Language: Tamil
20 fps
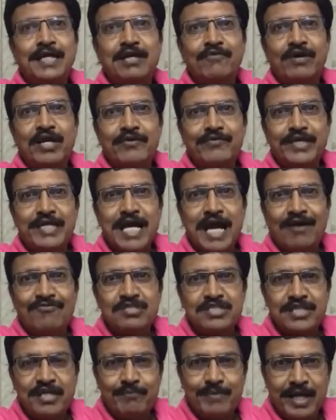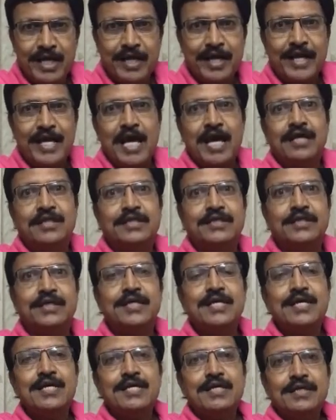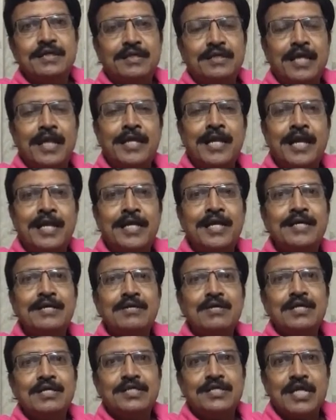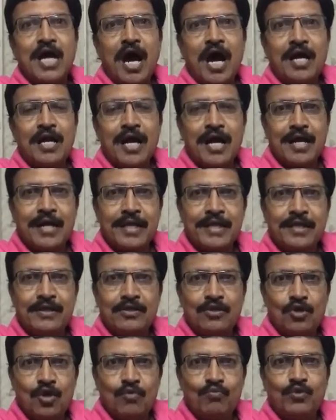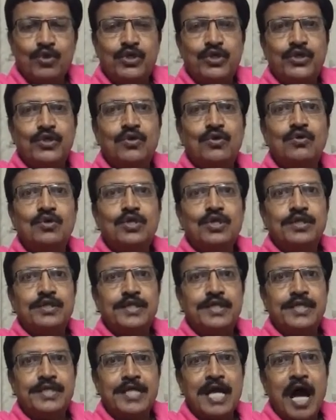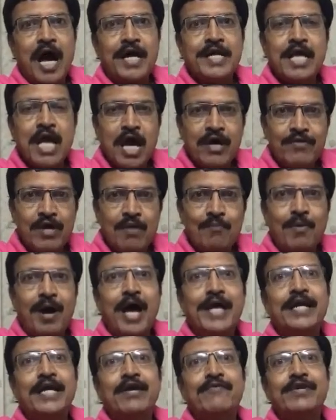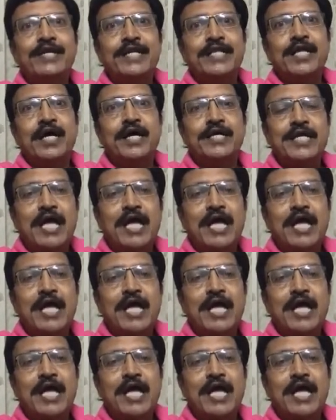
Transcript: முதல் பகுதியில் நம்ம எதையுமே பண்ண முடியாது ரெண்டாவது பகுதியான அறிவுக்கு புறத்தை பற்றி